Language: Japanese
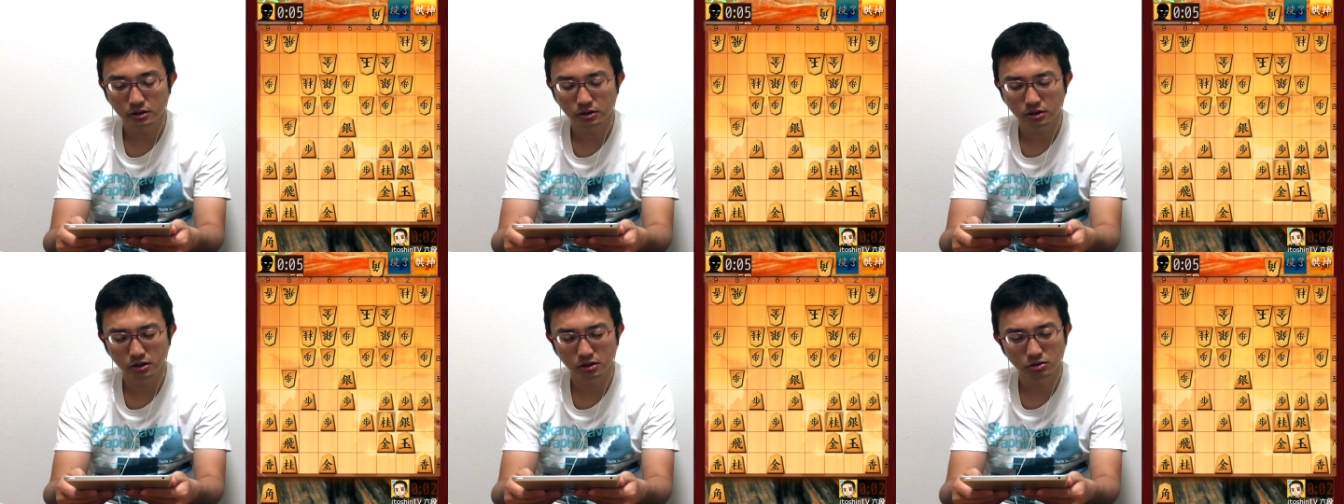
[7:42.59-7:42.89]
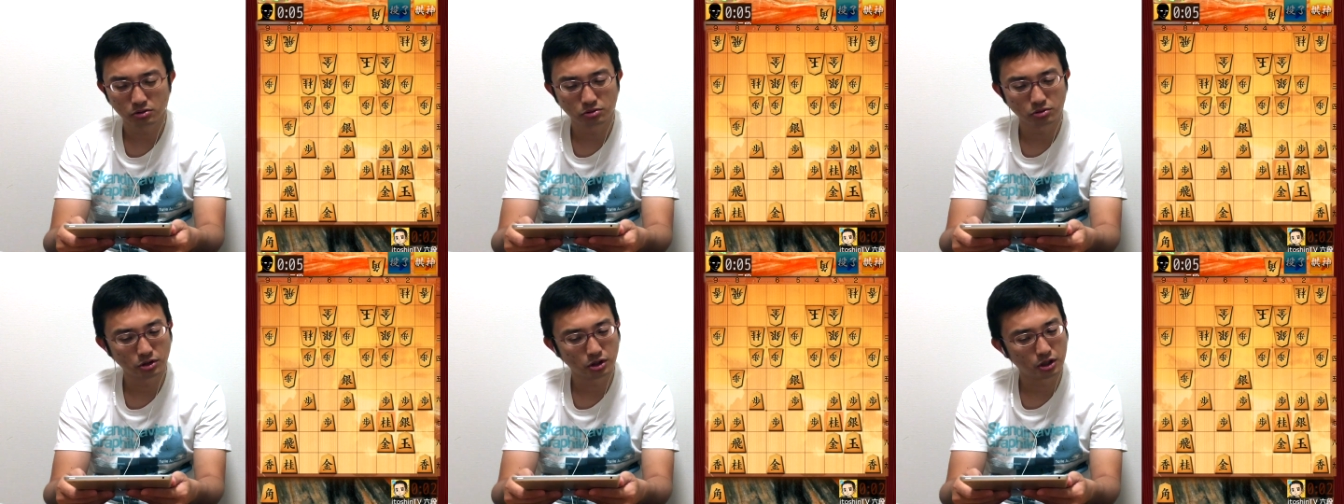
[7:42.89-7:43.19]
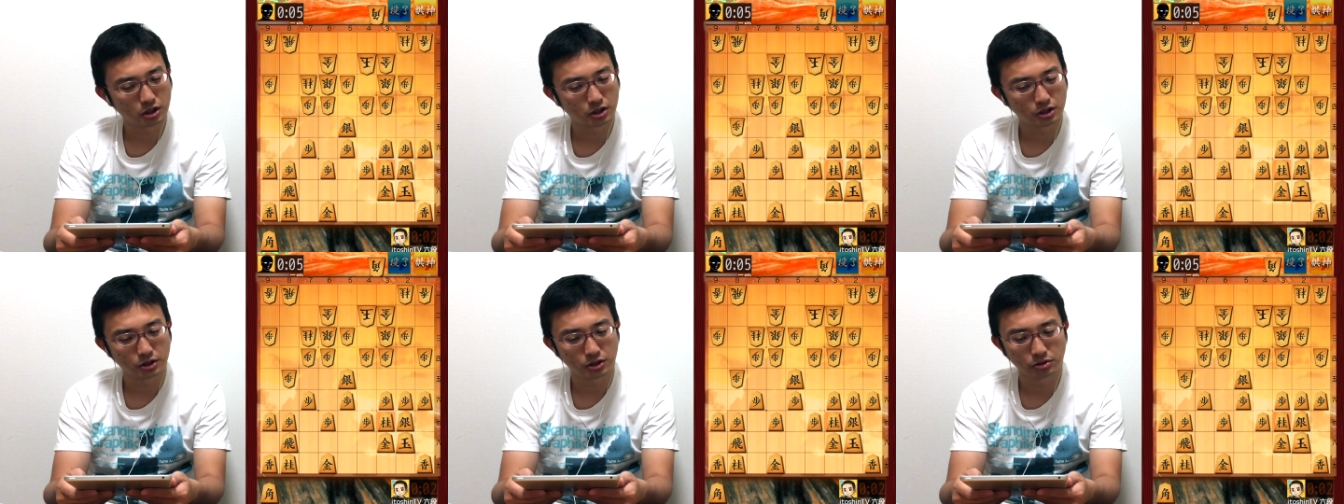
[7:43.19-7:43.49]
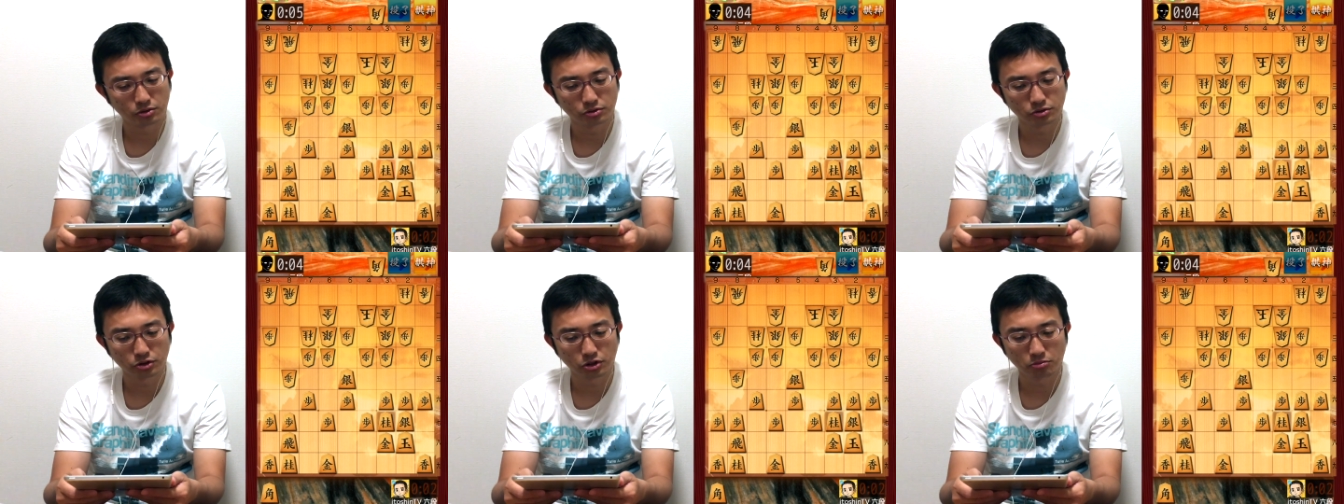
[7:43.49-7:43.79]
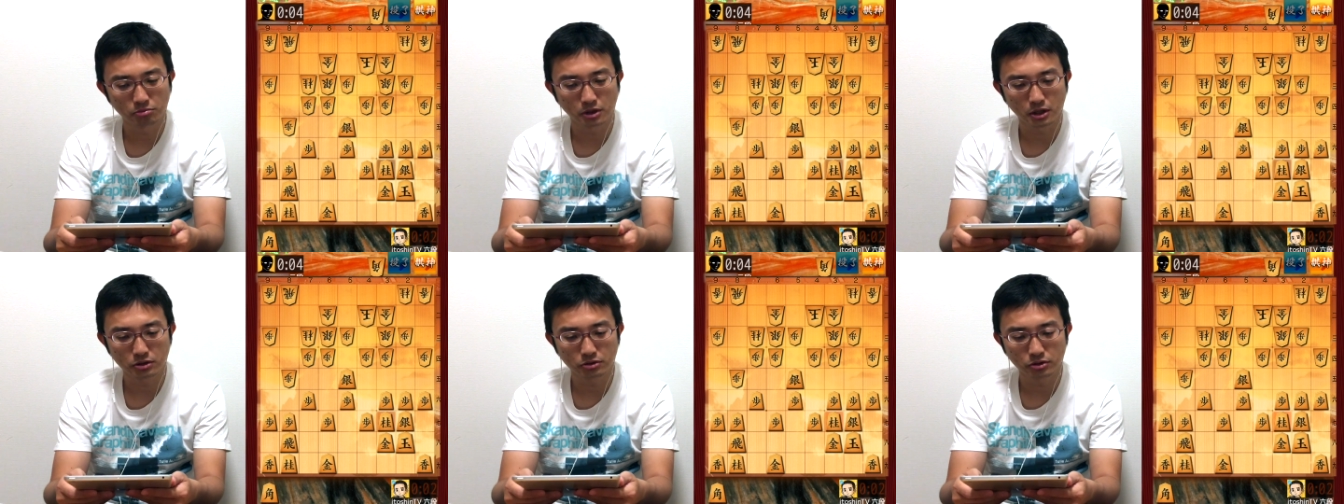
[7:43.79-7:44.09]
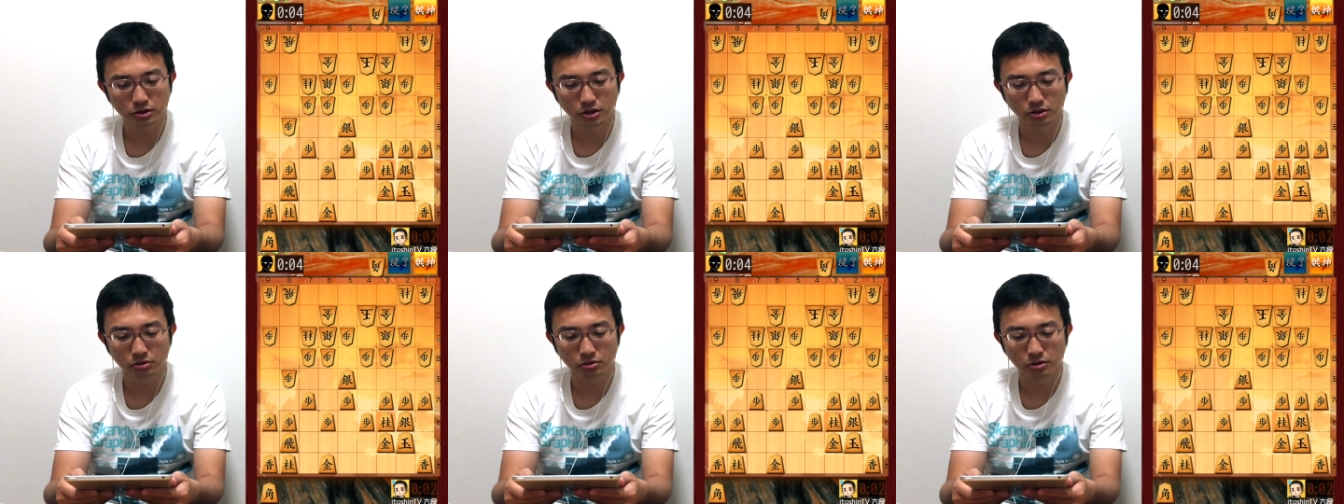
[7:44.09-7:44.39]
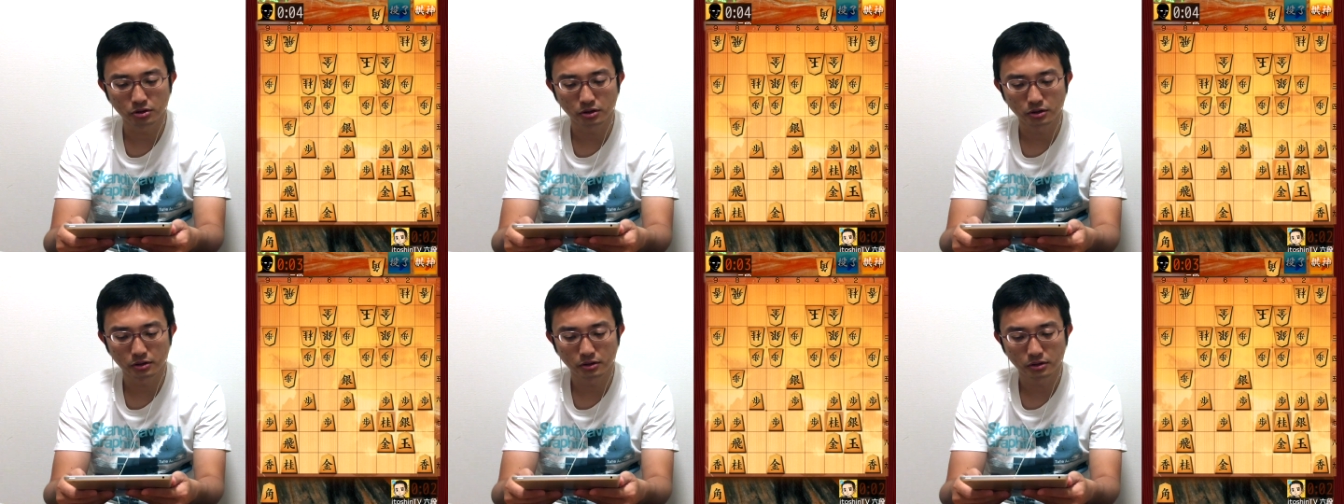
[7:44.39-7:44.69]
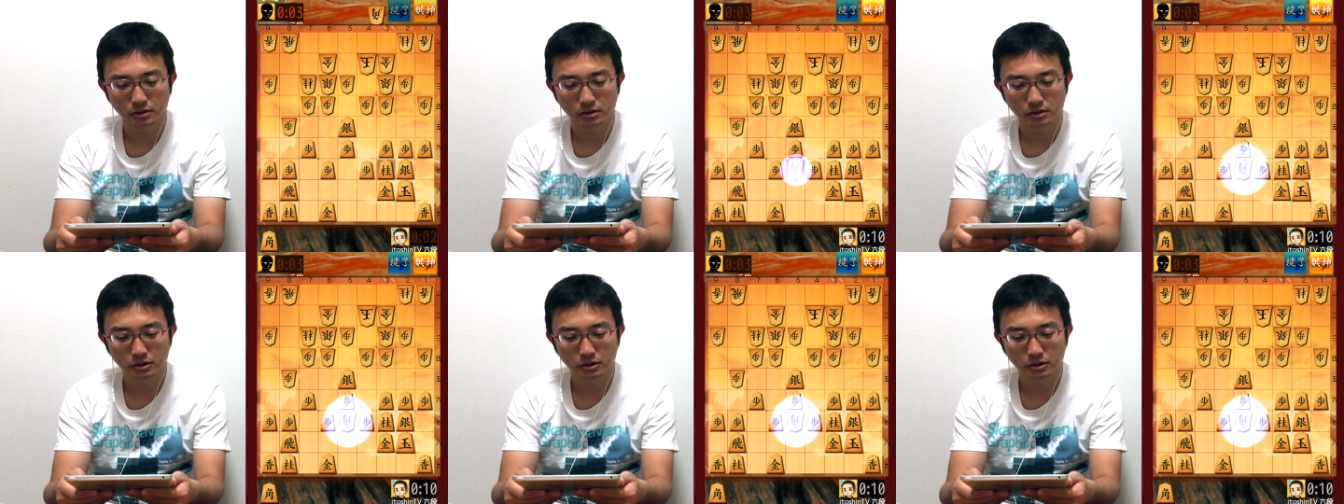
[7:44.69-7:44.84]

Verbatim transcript: 2五桂跳ねて4四銀もあるけど、